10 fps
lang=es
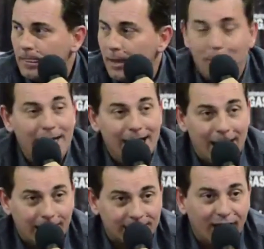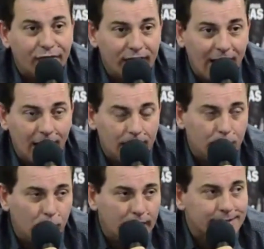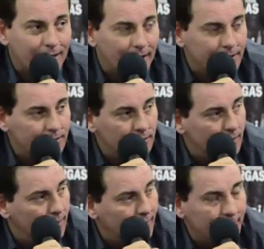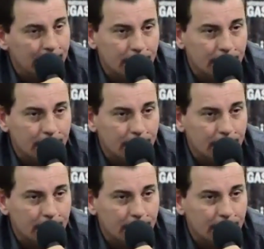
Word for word: pelear hasta el final, poder entrar en, la liguilla,